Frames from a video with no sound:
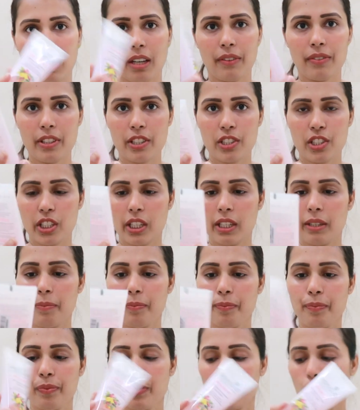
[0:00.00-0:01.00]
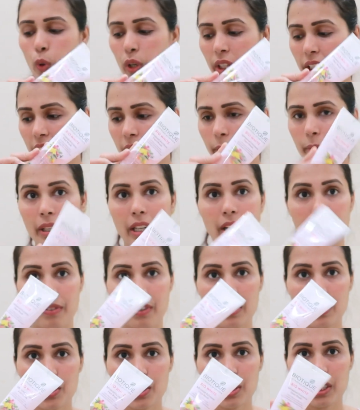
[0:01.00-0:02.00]
काफ़ी अच्छा है क्वांटिटी भी
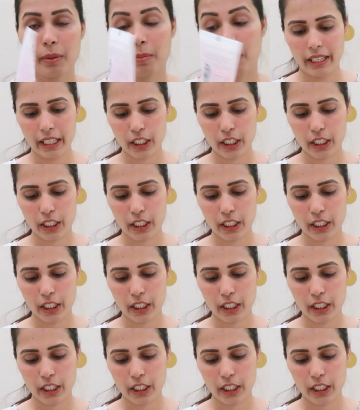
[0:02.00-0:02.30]
काफी अच्छी है